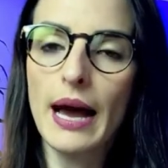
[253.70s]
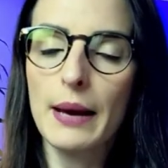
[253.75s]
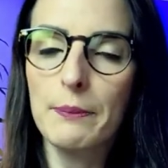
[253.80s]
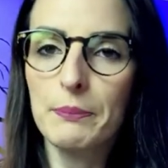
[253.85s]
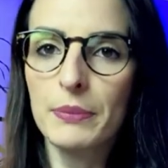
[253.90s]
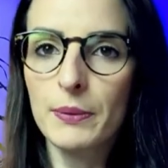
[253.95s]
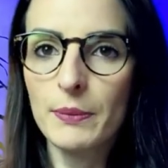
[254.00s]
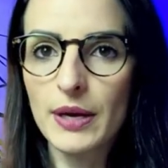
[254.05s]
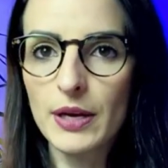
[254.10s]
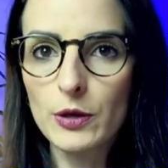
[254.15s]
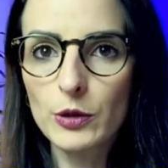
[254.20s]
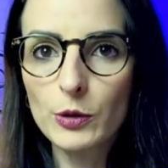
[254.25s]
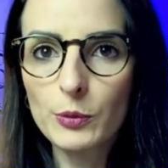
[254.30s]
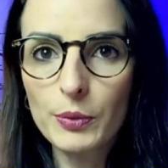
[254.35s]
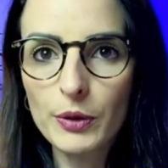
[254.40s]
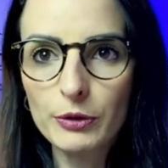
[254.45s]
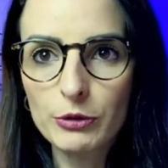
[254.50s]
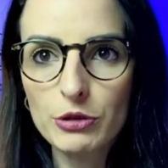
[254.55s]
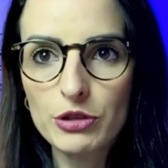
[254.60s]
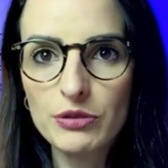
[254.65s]
Primeiro, do
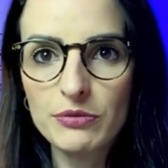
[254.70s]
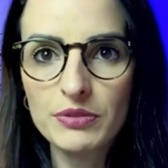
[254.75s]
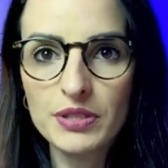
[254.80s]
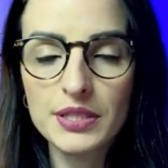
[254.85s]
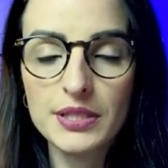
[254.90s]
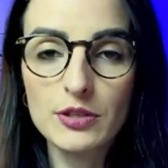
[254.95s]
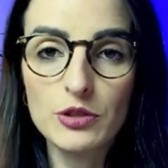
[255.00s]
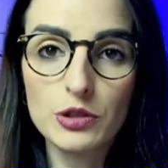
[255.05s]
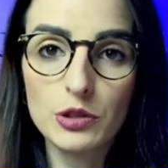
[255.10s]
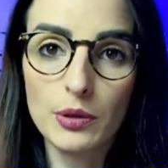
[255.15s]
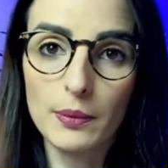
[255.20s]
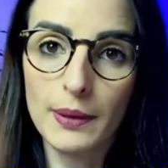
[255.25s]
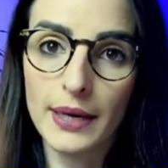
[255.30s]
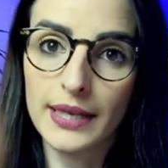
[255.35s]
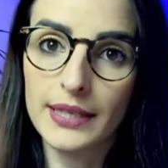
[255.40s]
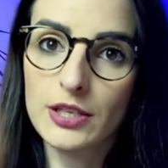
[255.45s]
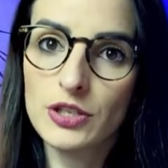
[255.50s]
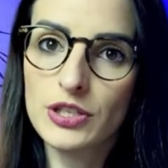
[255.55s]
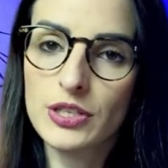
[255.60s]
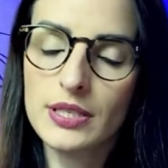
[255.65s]
ponto de vista de
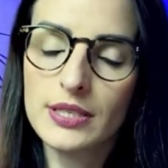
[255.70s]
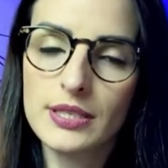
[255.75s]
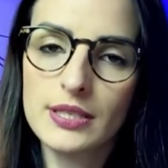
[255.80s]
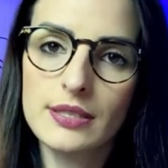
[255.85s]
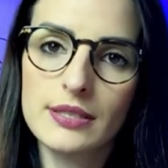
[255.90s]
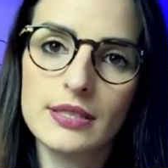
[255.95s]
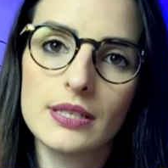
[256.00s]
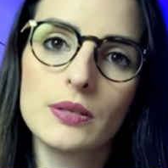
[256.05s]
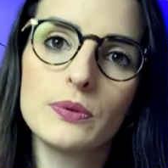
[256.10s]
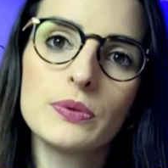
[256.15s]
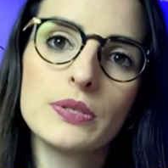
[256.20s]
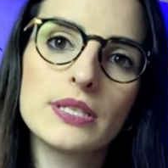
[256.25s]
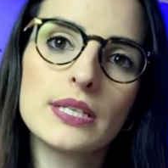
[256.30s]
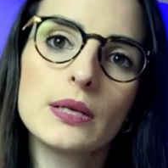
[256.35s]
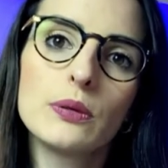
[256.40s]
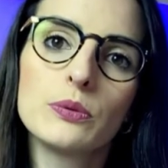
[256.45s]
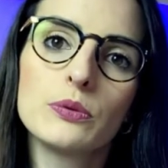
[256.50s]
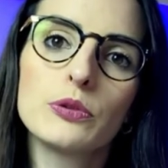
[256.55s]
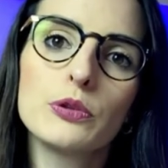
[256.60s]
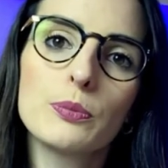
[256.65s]
tomada de decisão, e
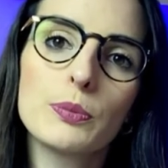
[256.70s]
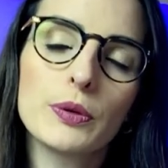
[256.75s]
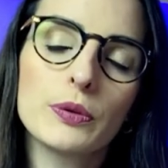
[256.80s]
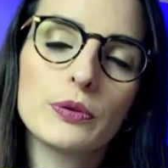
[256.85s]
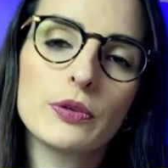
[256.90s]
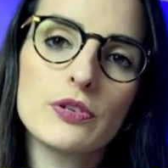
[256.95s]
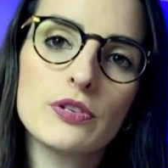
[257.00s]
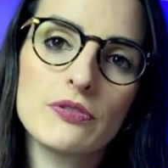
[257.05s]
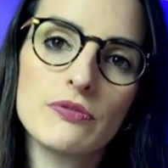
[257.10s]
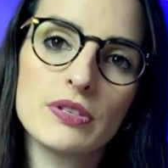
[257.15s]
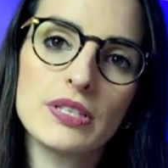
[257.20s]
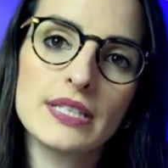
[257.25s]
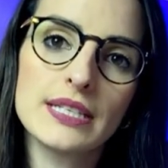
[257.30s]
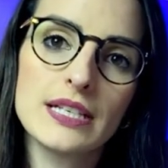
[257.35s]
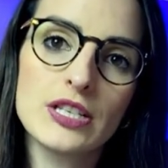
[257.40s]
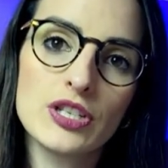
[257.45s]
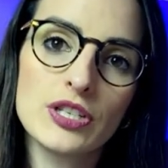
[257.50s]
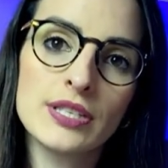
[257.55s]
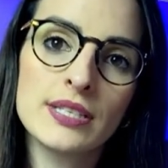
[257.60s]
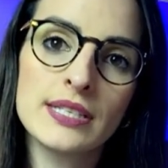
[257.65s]
segundo, do ponto de vista
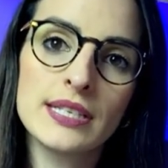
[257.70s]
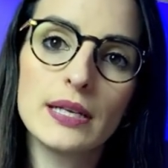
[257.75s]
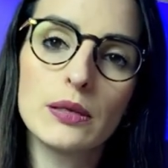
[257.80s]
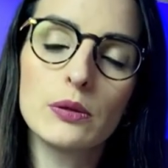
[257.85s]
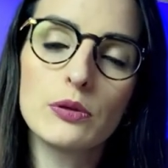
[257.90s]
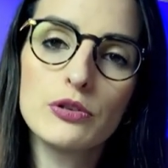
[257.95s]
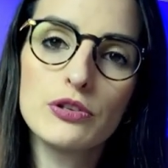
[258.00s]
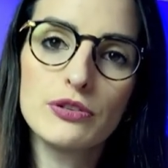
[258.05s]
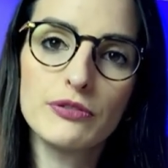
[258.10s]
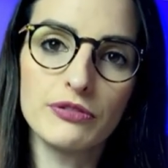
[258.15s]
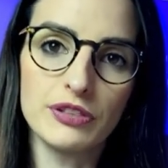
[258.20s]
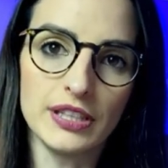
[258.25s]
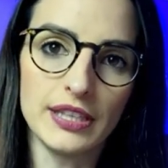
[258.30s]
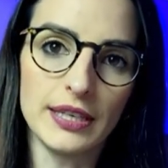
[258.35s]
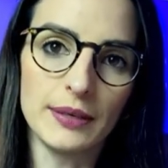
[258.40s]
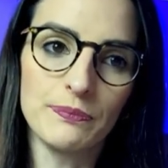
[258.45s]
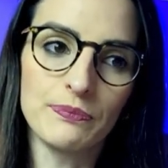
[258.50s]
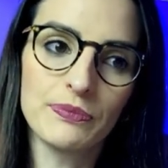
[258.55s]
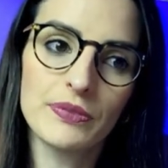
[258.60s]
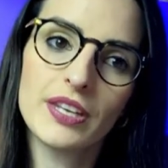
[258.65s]
de ciclo de
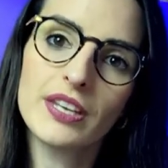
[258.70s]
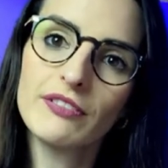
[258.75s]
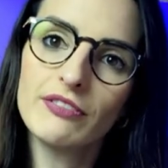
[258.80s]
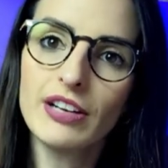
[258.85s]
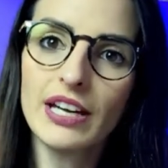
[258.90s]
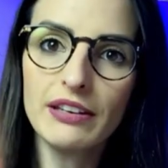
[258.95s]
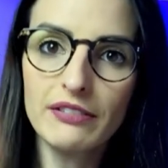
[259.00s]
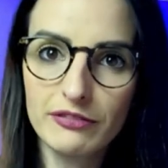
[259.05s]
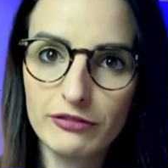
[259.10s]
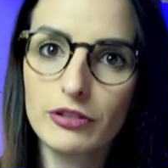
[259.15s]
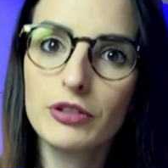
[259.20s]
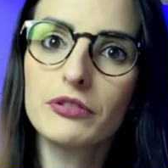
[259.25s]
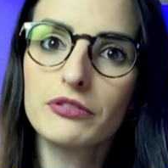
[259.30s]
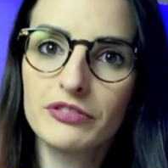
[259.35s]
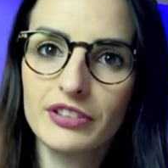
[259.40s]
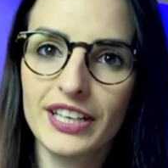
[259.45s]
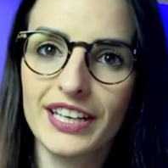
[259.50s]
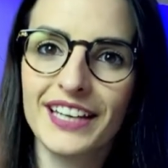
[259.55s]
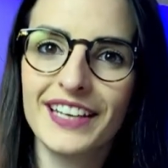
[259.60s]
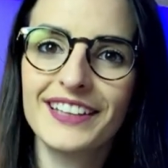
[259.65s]
vida, que vai
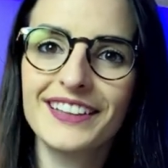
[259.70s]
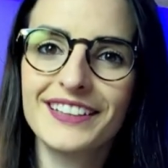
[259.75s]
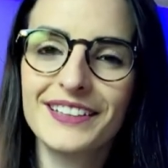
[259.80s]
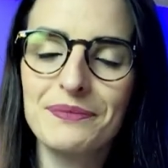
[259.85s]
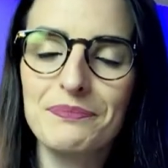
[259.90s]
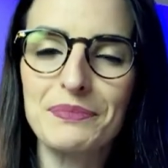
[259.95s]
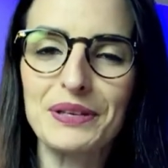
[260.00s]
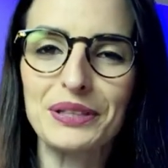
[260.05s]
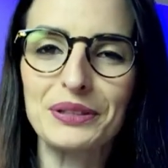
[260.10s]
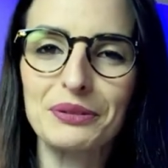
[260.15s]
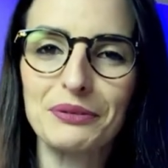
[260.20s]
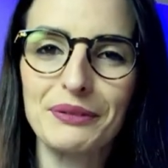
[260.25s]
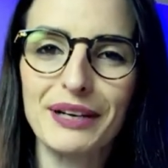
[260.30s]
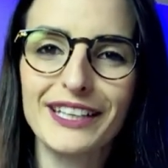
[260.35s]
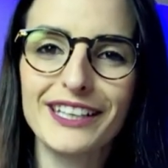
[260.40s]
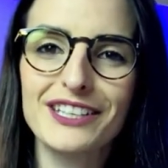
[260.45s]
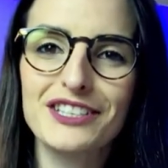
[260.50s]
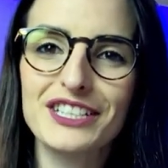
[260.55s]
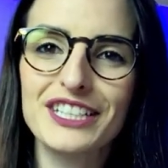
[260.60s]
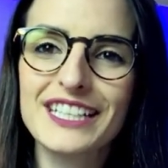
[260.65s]
envolver também
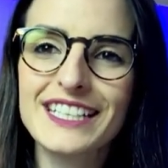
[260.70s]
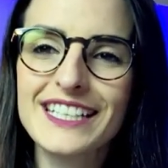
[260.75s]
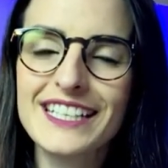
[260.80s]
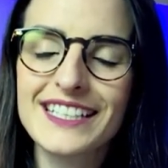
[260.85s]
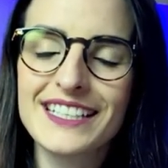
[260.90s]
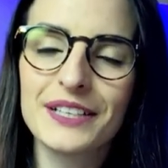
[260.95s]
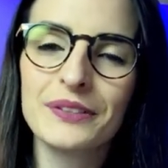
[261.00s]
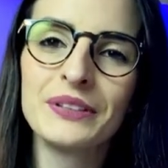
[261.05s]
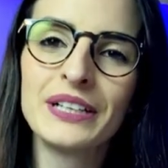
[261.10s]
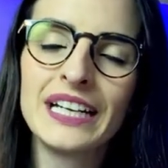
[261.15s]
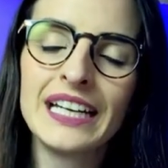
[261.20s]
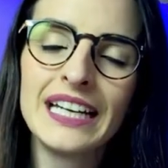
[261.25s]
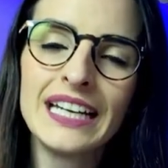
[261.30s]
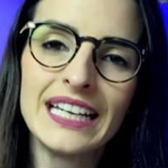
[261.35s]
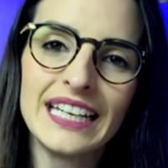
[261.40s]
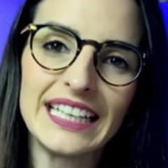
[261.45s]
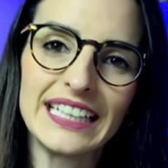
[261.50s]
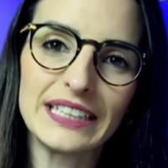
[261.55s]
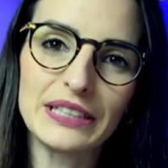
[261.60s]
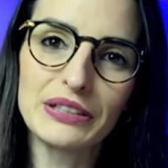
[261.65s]
tomada de decisão.
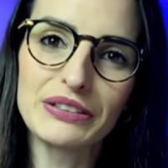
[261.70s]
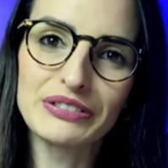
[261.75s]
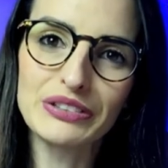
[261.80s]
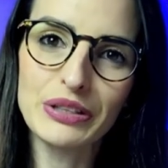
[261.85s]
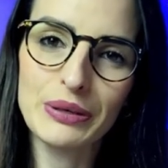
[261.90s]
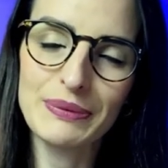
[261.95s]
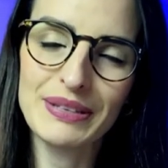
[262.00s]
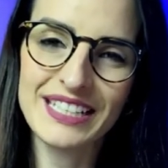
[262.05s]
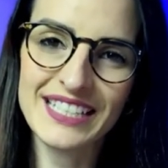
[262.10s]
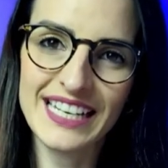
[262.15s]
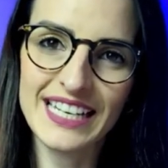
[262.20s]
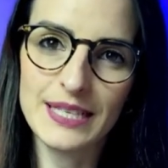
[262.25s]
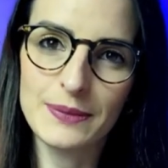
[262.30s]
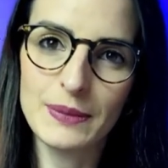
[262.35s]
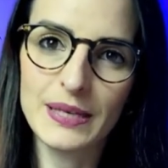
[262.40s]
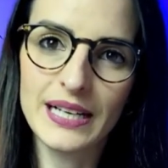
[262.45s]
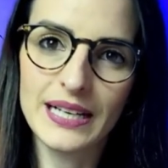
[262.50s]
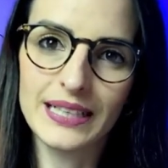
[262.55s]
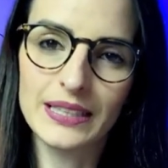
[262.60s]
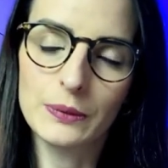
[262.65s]
Então, eu vou começar
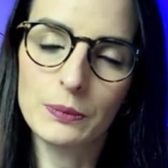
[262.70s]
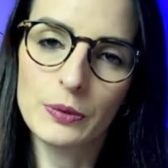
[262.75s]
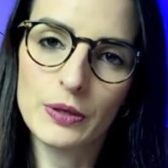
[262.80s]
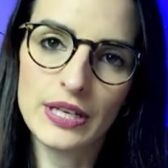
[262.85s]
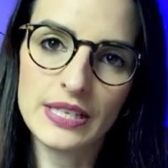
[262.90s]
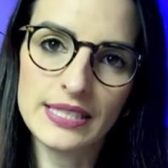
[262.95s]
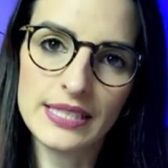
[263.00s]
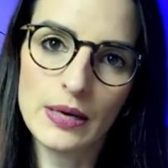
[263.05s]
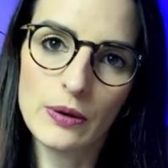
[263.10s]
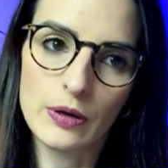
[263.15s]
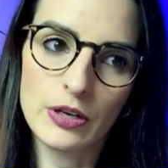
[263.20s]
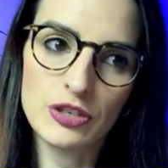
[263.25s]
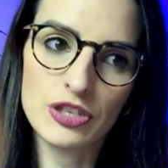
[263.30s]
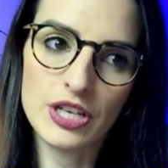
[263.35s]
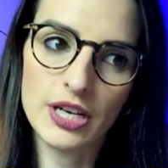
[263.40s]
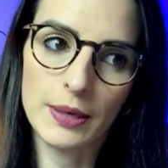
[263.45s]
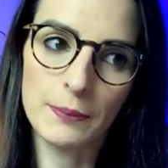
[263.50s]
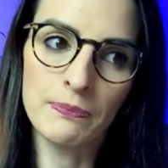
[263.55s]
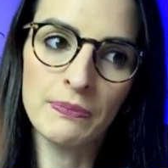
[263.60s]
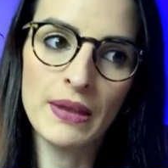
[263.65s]
explicando por essa
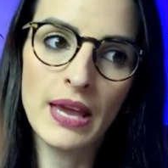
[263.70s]
ótica.